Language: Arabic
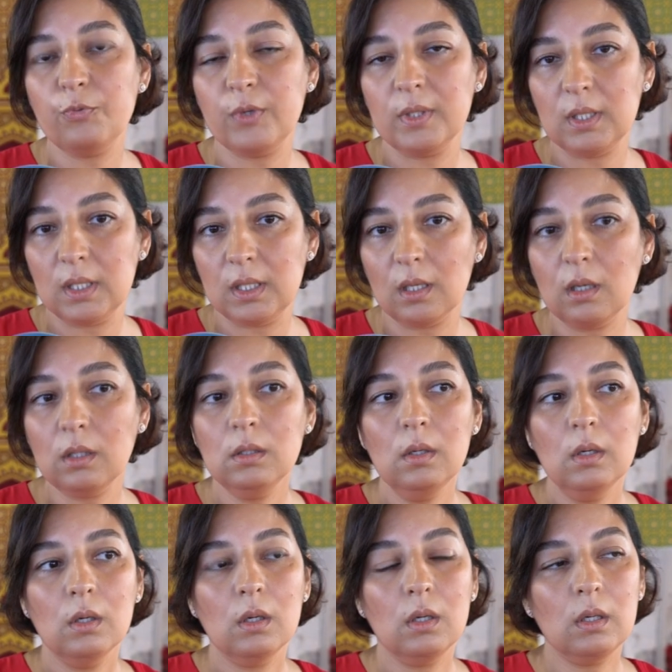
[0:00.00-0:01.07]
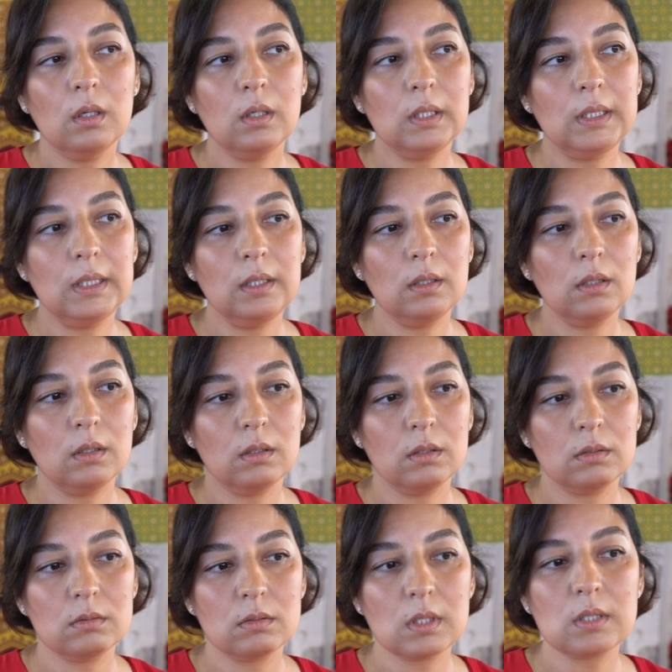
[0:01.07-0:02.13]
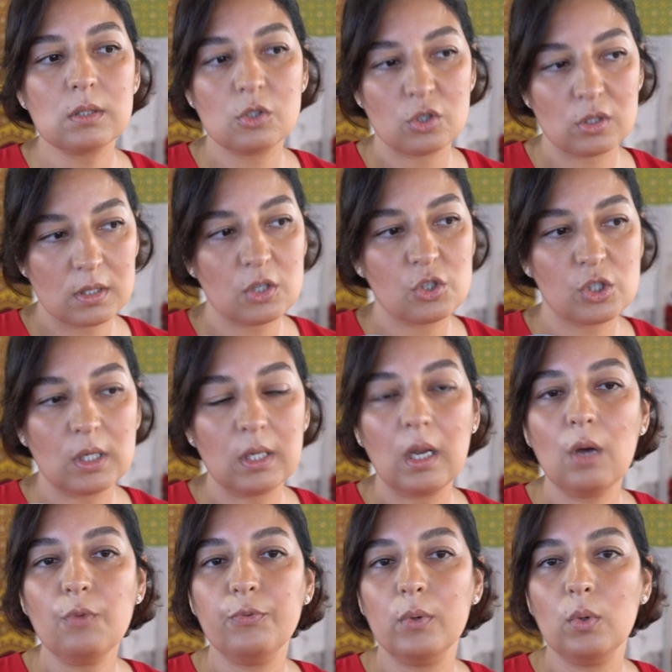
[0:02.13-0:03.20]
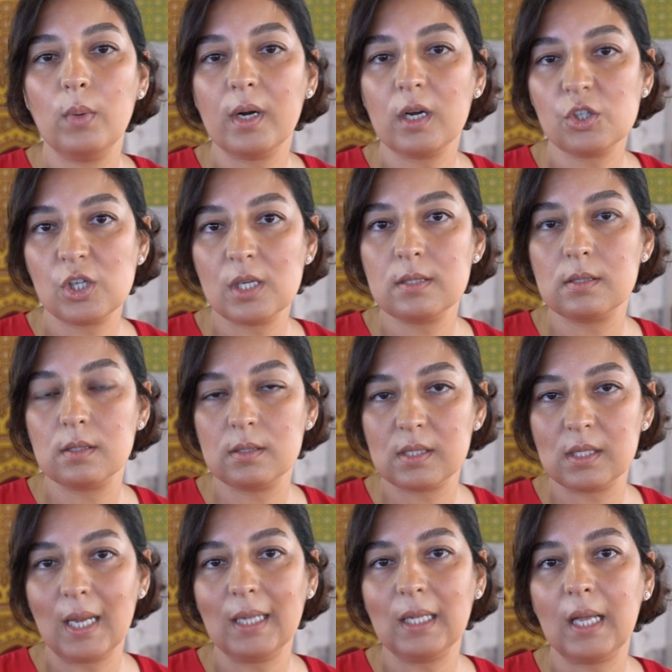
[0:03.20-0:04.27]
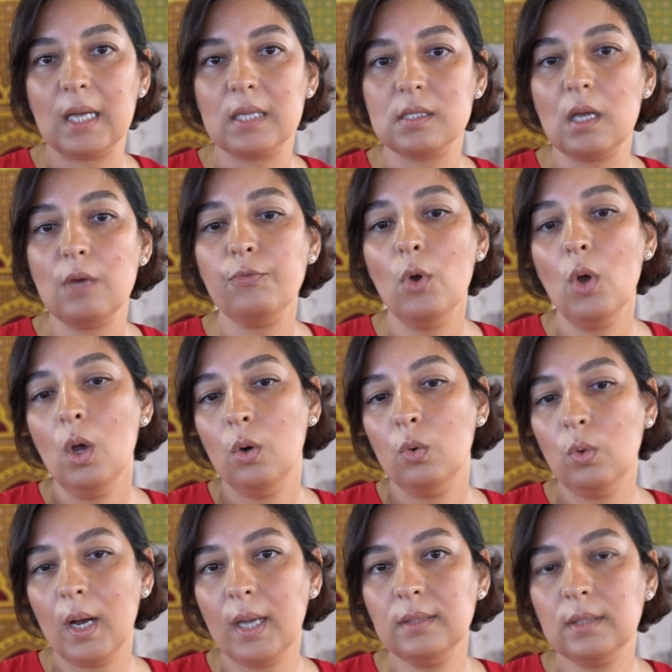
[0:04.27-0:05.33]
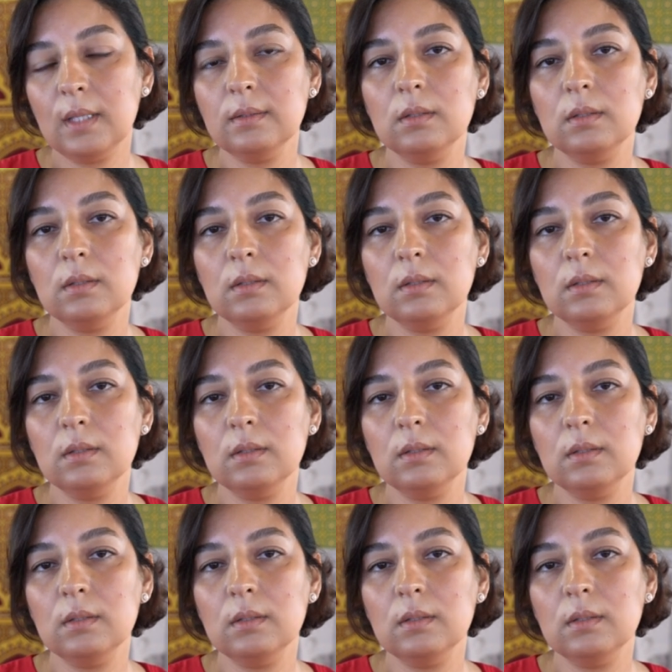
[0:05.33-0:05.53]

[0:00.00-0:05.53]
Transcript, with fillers: فنيه اللي تتجلى في ورشات صناعه الخزف وايضا